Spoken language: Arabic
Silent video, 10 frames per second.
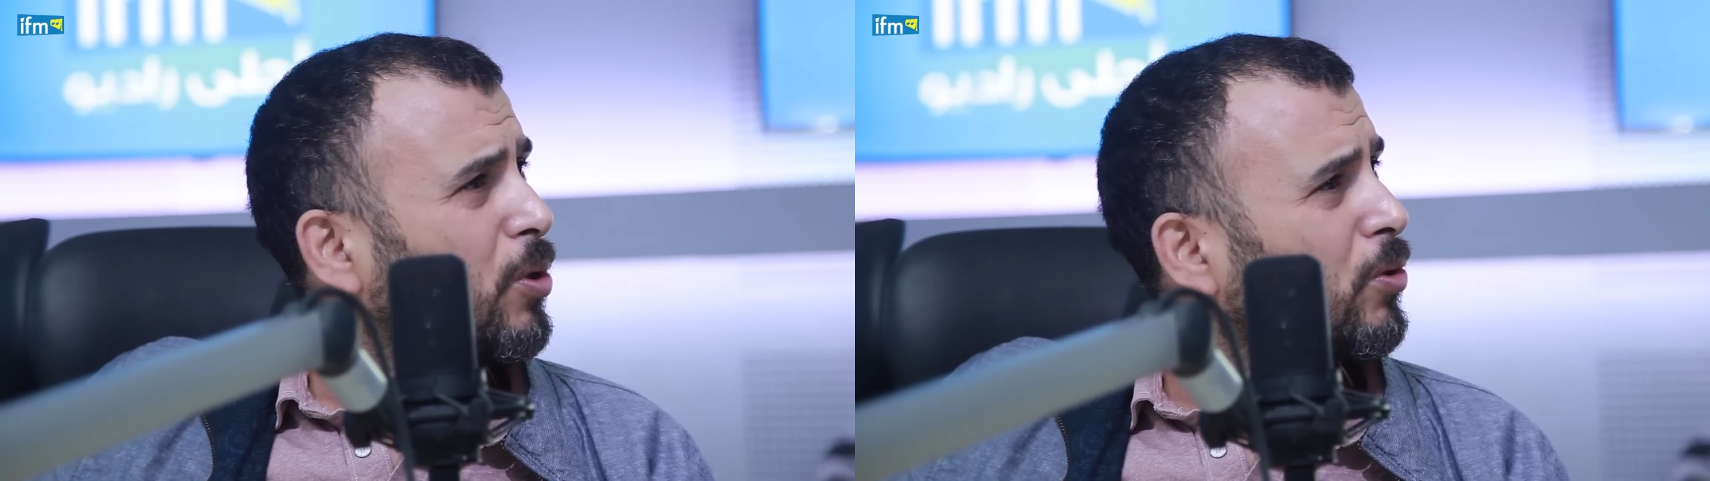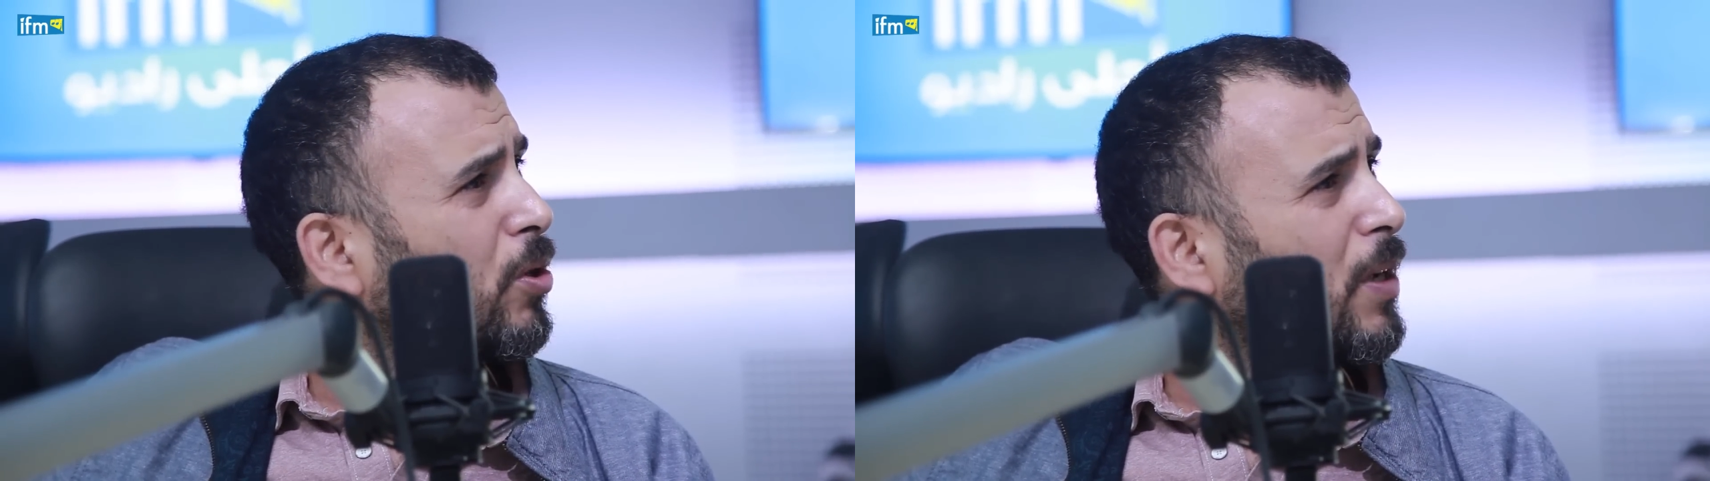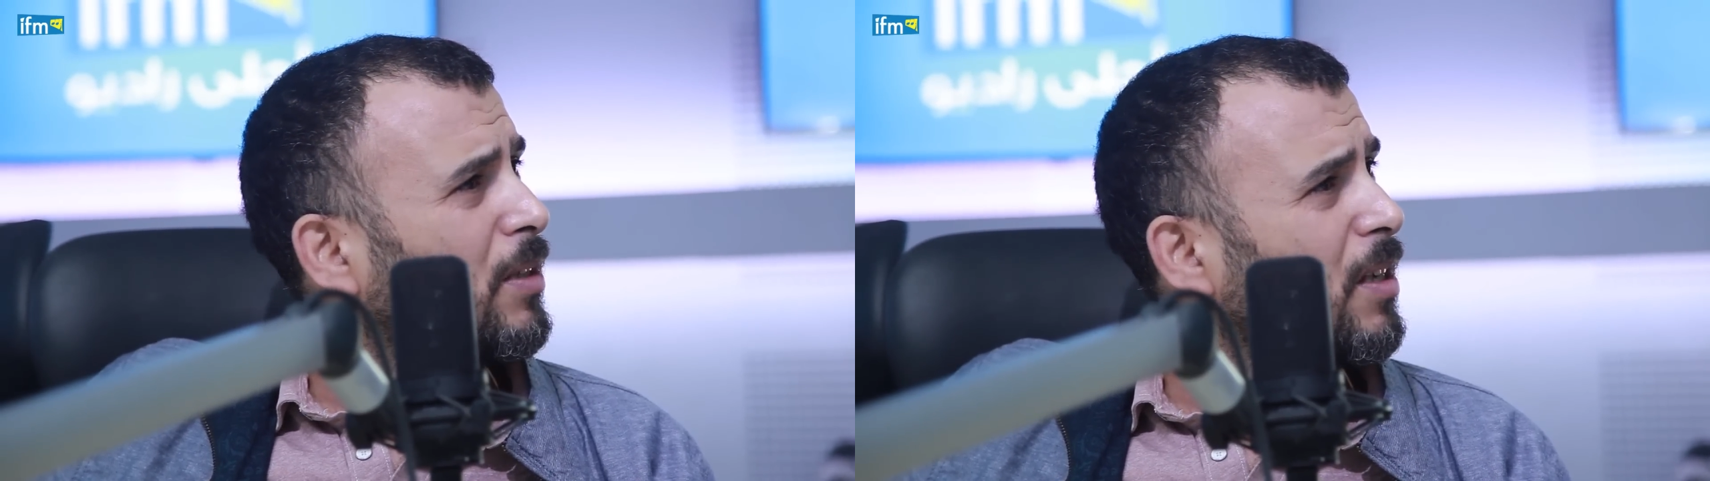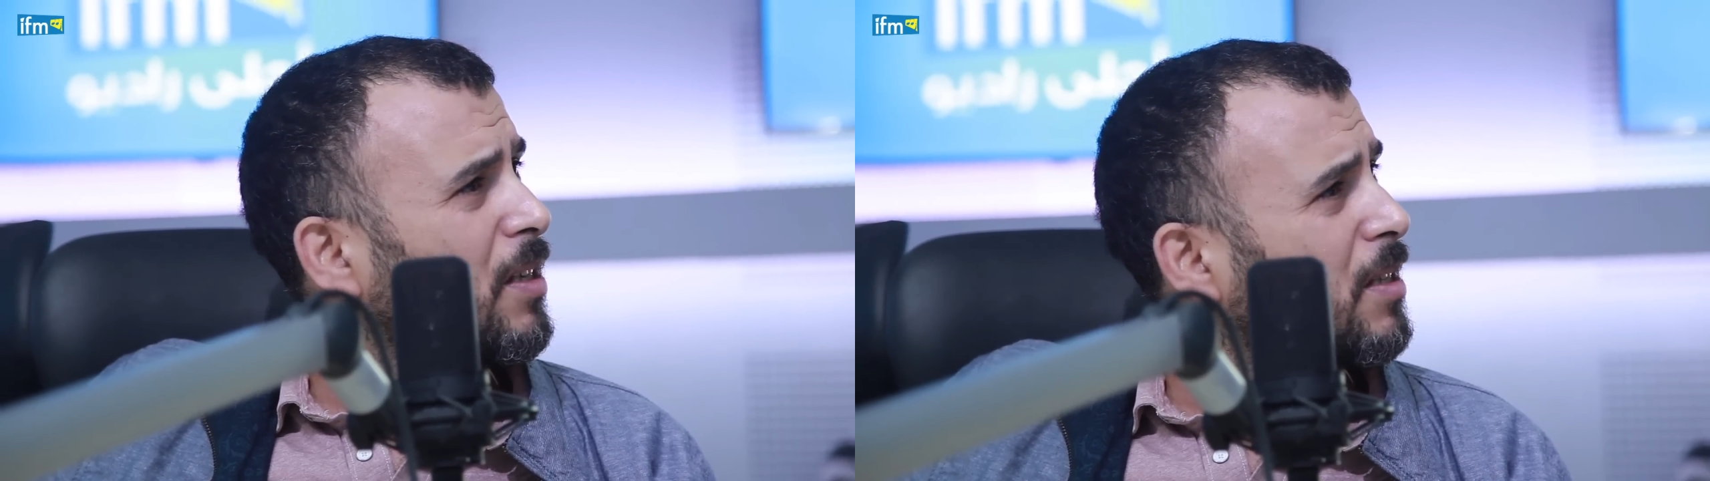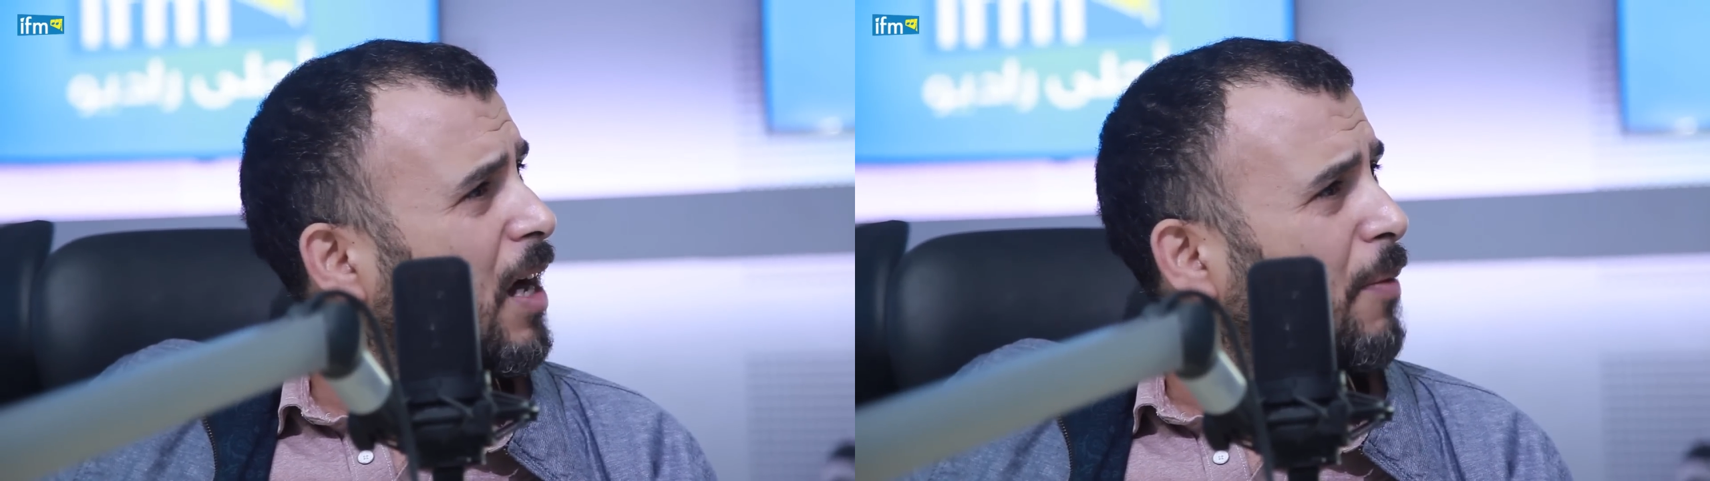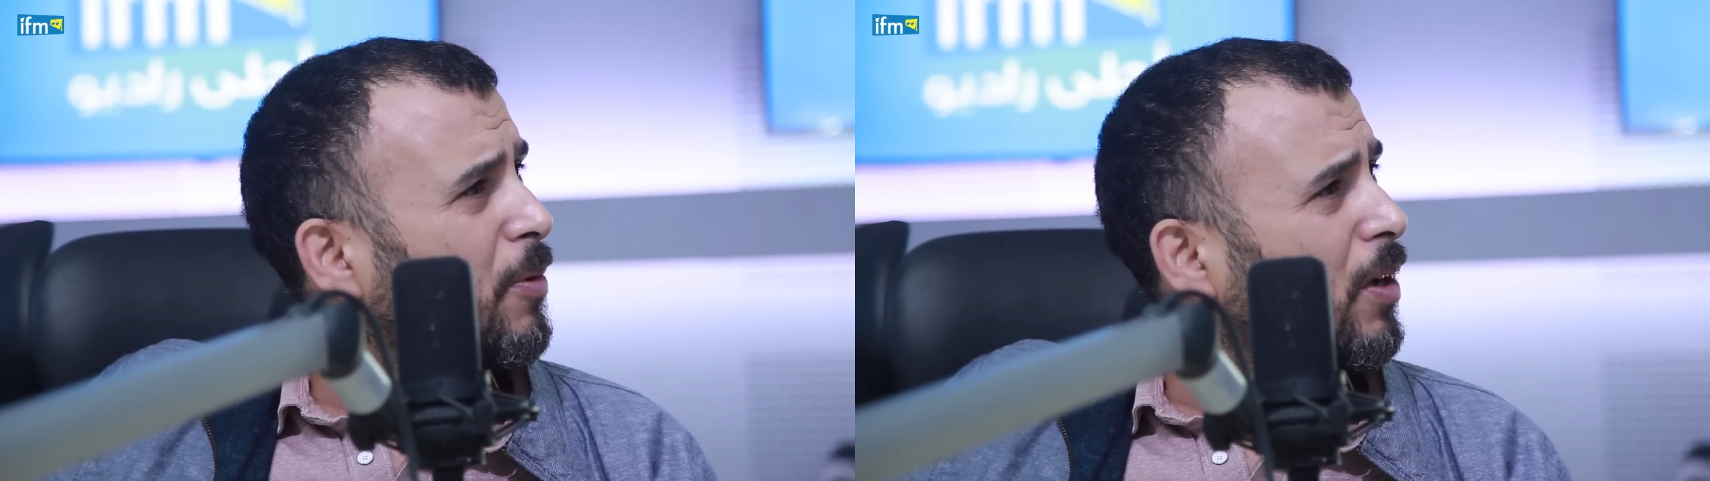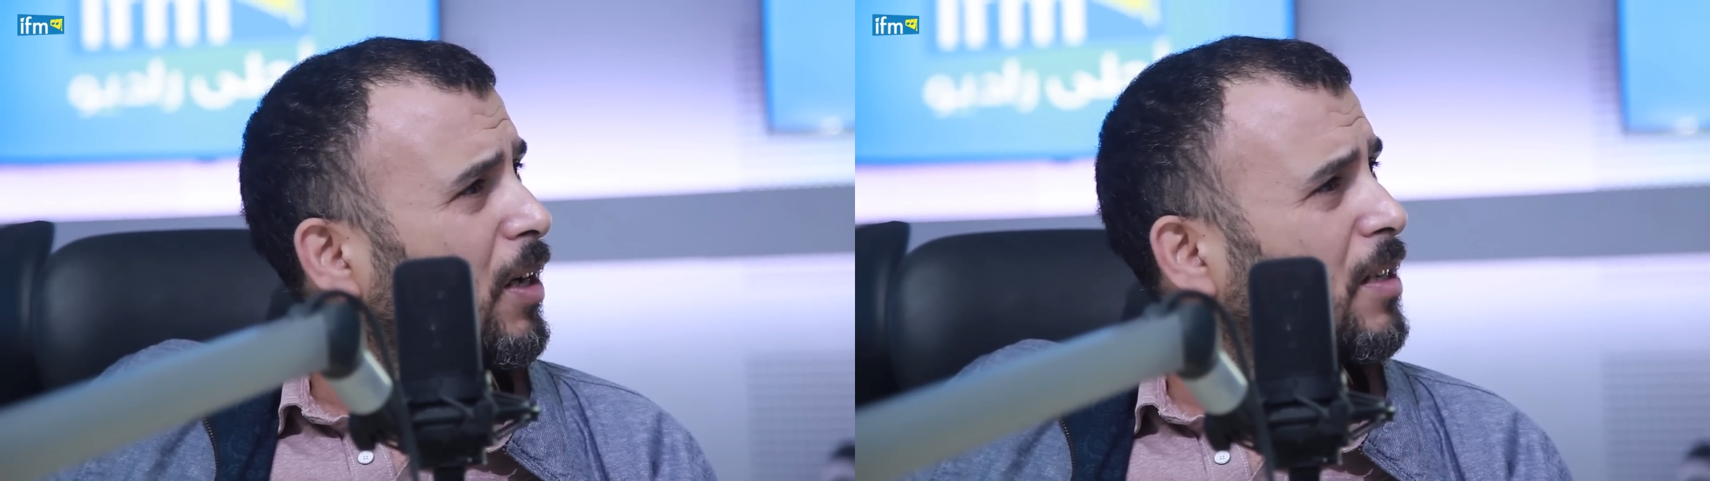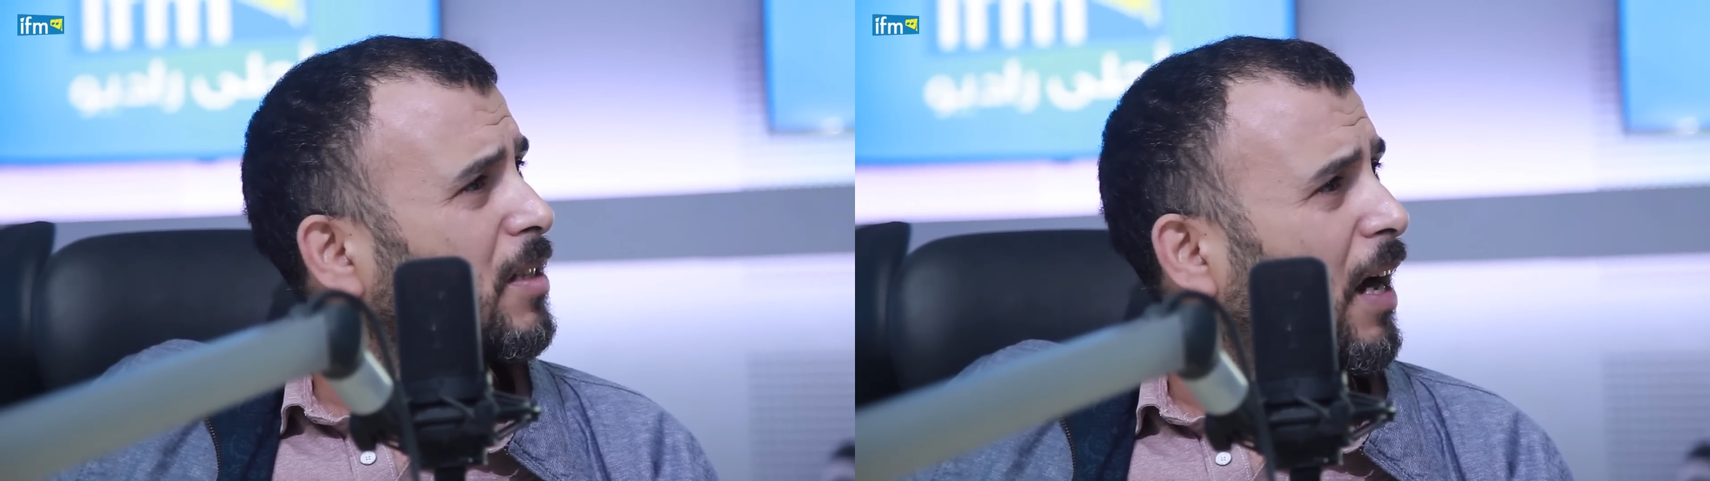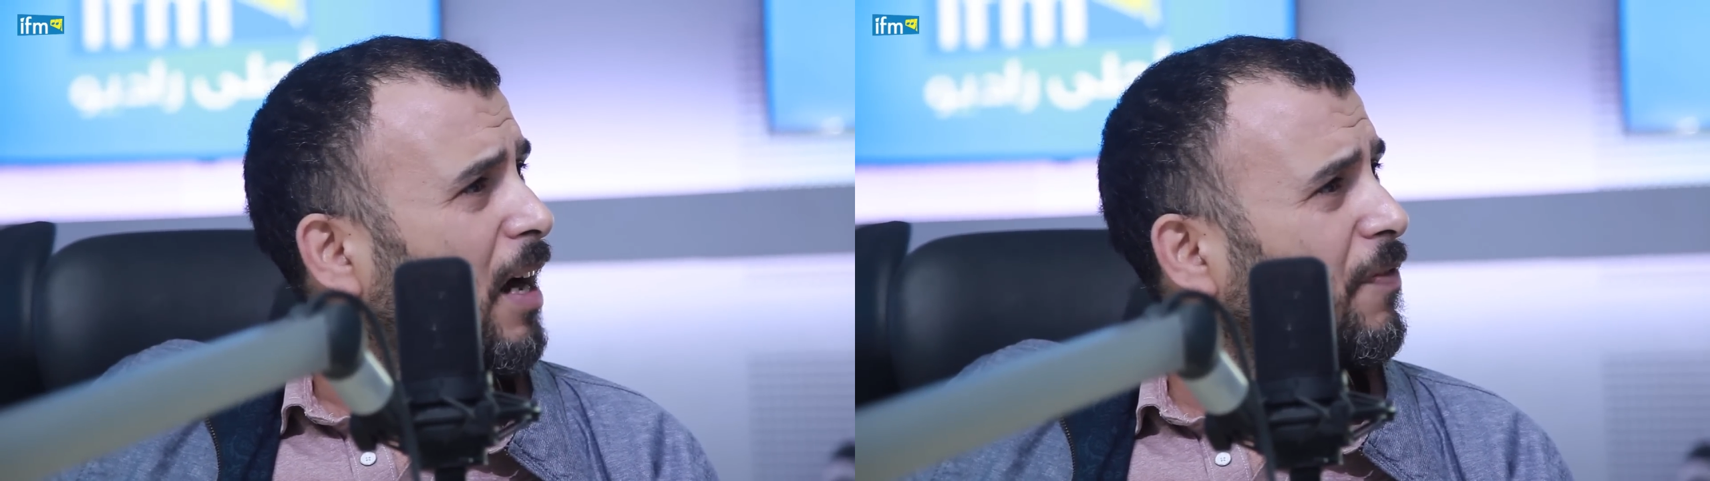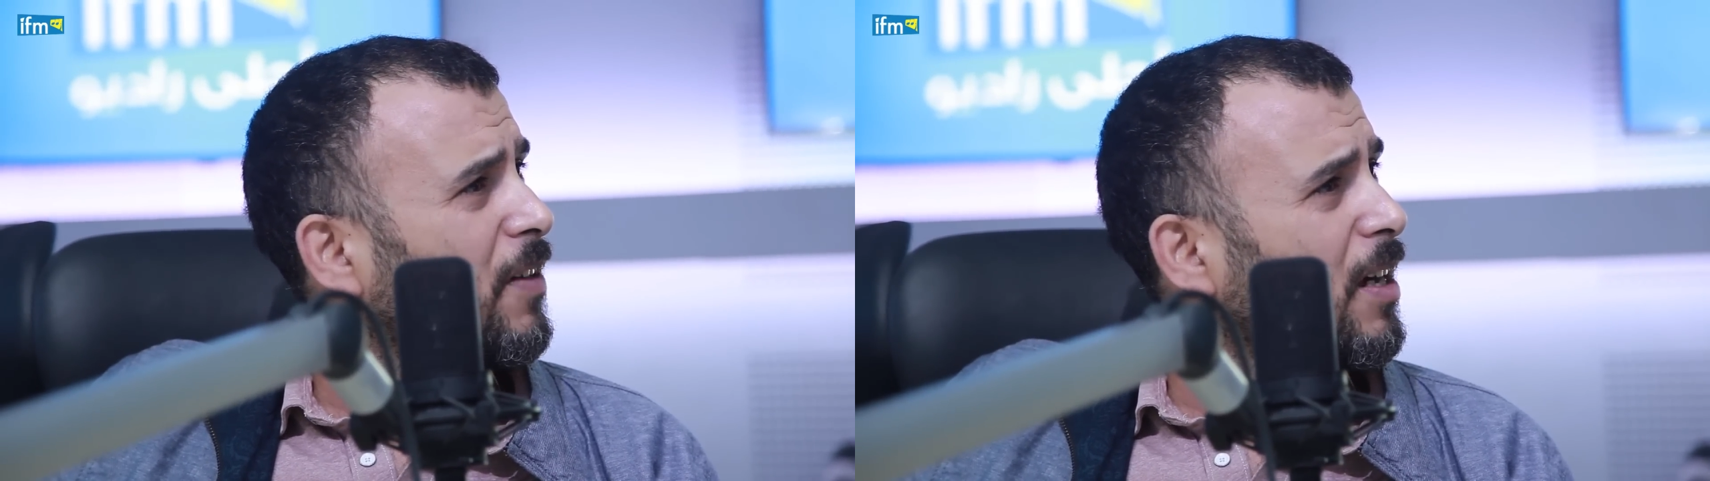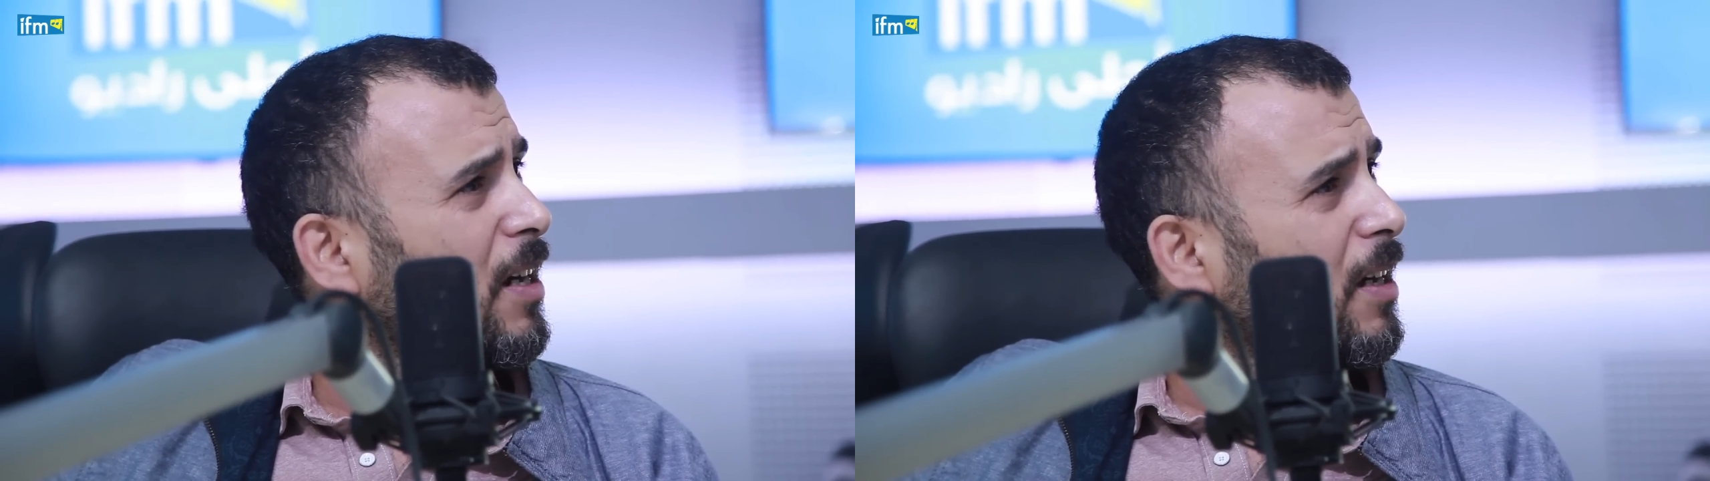33 دي صاحبي يقول لك صحافي انا